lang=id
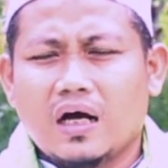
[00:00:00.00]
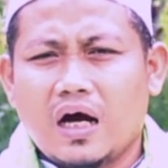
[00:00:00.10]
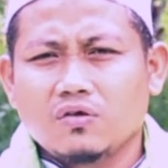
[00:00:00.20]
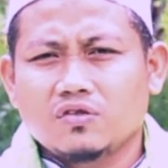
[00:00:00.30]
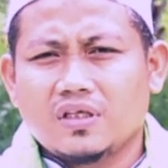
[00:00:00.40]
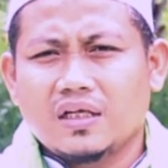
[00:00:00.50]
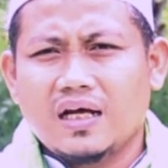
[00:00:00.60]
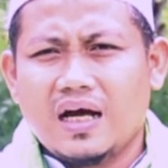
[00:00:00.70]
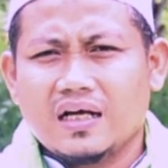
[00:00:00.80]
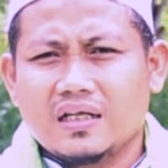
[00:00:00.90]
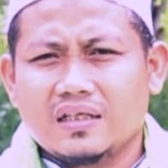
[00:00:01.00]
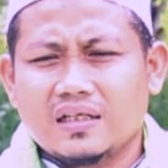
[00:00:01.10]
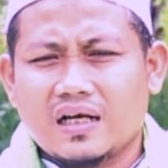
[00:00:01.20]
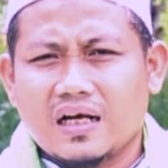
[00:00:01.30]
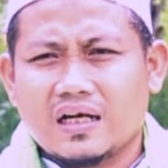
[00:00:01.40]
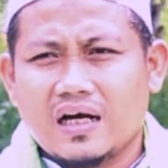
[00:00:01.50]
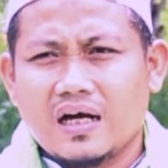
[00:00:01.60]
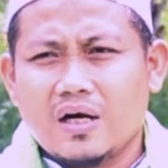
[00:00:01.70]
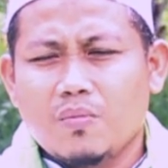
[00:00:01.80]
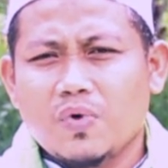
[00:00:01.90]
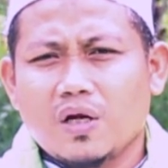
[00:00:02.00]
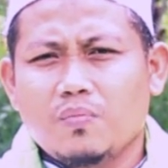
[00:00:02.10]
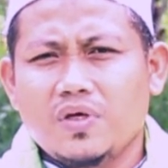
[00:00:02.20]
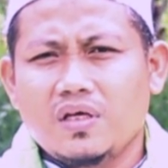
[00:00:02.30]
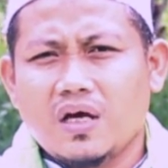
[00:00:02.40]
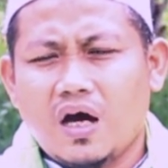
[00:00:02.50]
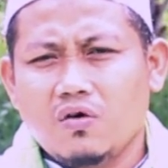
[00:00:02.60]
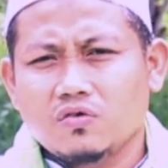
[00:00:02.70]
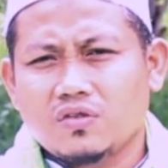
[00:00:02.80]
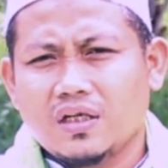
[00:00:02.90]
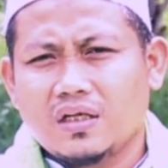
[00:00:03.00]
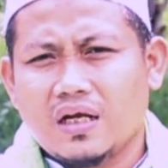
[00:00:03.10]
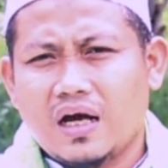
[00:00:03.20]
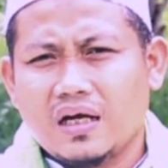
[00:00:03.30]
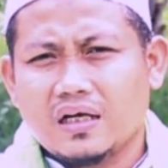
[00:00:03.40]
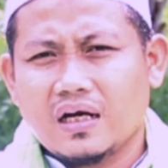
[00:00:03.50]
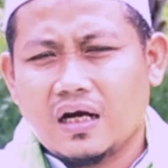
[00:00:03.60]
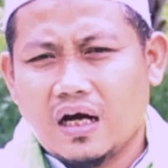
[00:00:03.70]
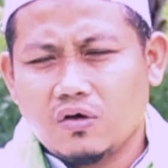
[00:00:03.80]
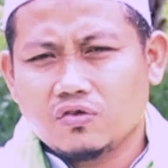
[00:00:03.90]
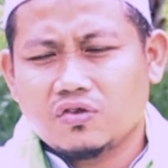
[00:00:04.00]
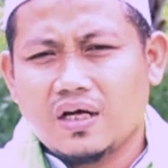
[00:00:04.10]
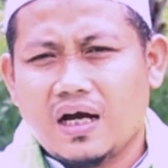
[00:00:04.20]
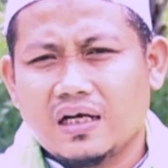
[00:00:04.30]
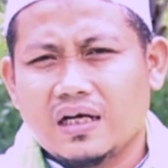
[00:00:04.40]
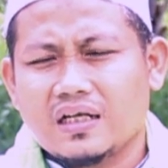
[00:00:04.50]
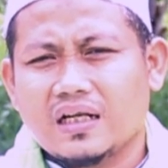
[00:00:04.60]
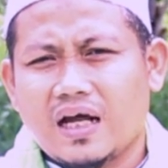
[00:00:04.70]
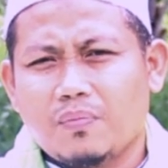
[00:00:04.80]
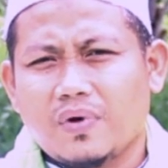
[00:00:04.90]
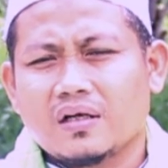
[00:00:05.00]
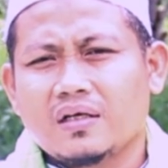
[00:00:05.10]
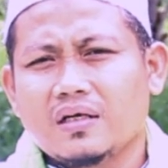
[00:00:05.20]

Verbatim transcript: haus dan dahaga di neraka melebihi haus dan dahaga haus dahaga dan lapar